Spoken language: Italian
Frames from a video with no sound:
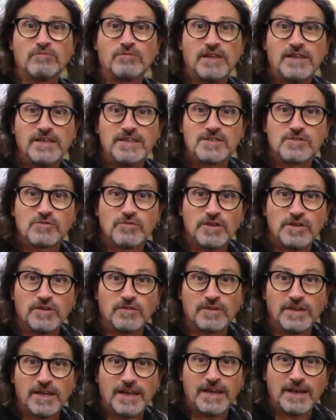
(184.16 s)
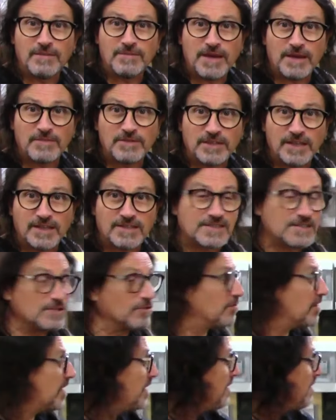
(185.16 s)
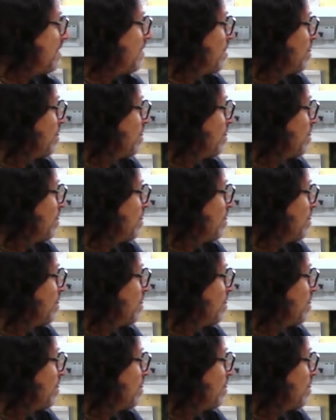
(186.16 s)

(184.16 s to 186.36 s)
che utilizzo io nella mia abitazione